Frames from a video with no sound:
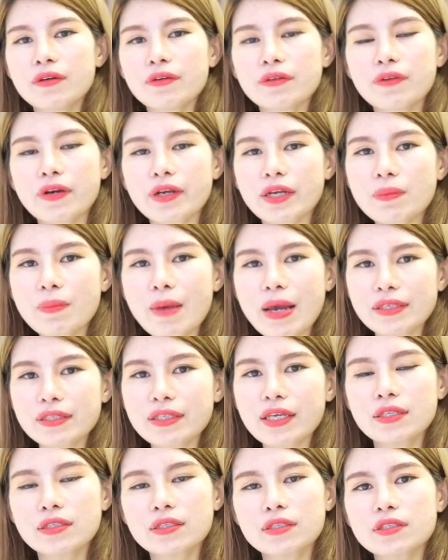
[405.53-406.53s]
vậy các bạn
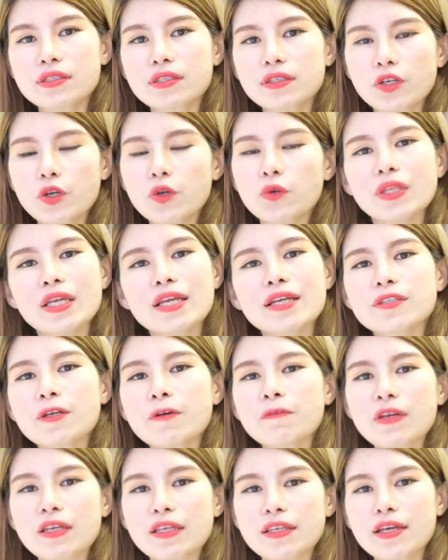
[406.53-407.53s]
dành sự ưu tiên
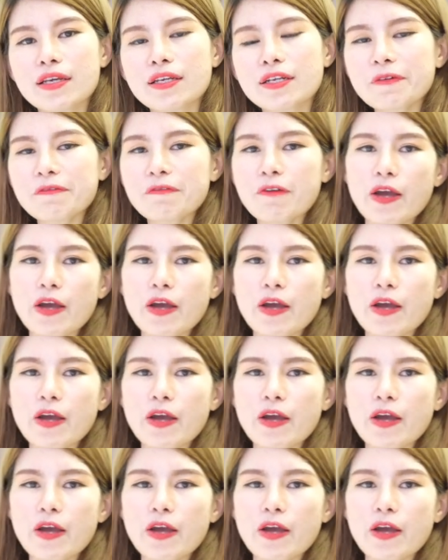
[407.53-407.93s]
cho việc gì có